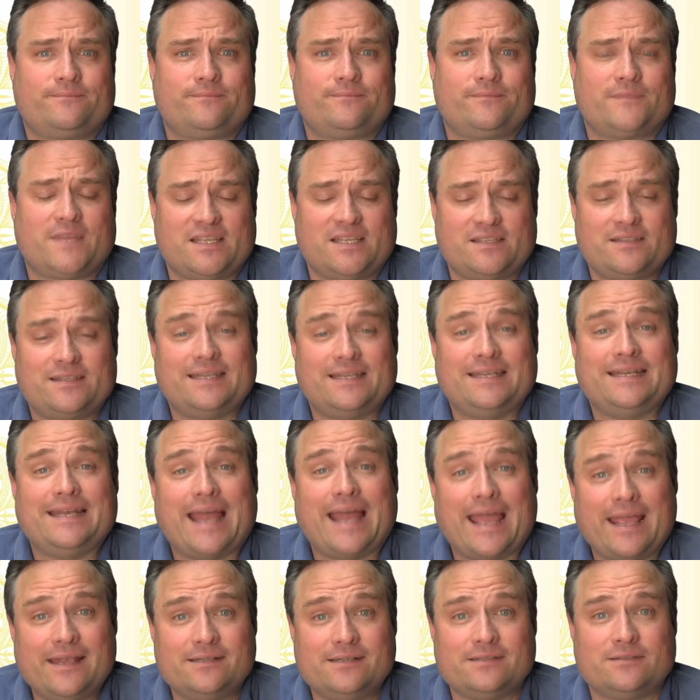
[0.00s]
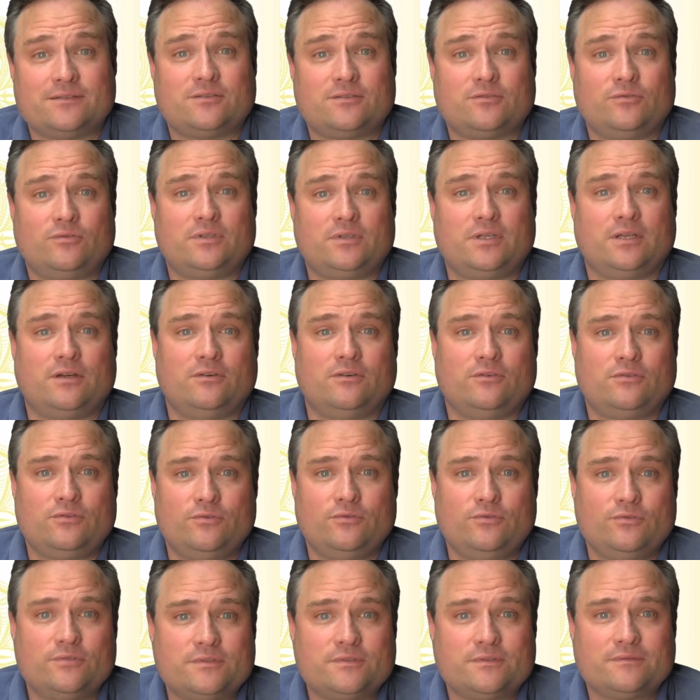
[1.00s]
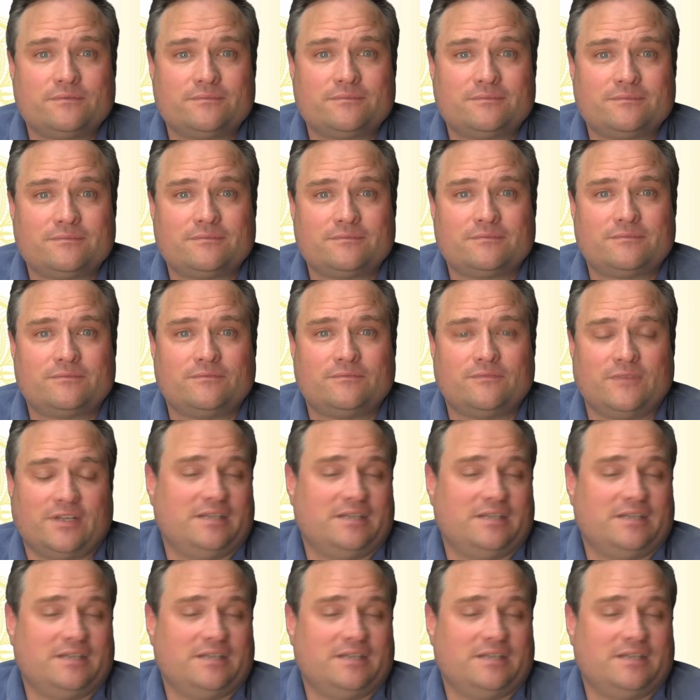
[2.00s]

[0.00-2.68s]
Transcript: Also den Leidensdruck da auch lösen. Weil